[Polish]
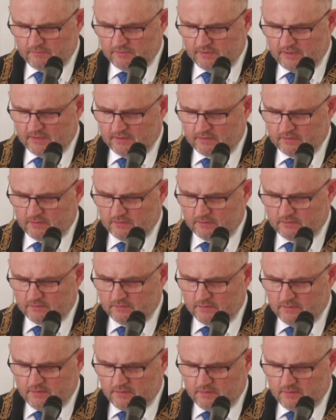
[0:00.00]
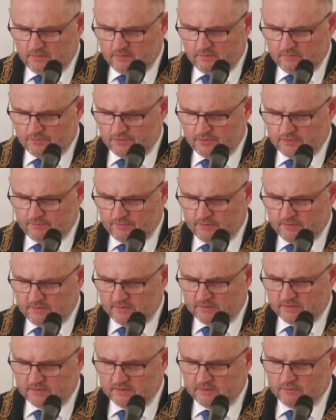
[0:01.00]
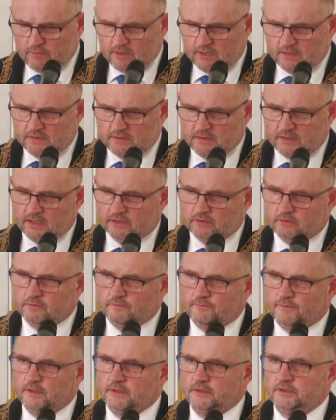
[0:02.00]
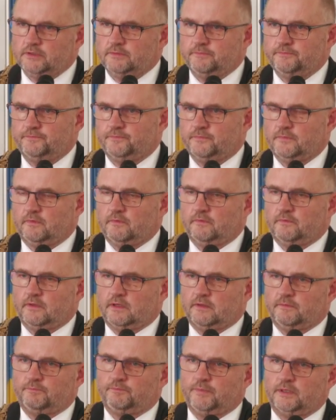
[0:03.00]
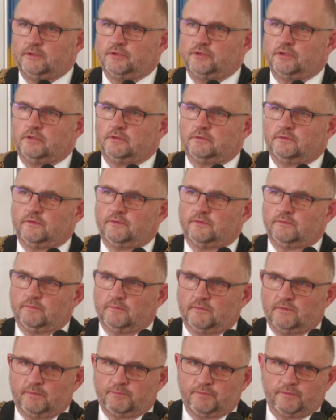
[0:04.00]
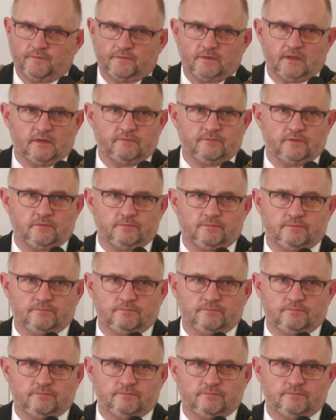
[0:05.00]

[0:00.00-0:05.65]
terror, ludzie byli zsyłani, katowani za patriotyzm, za postawę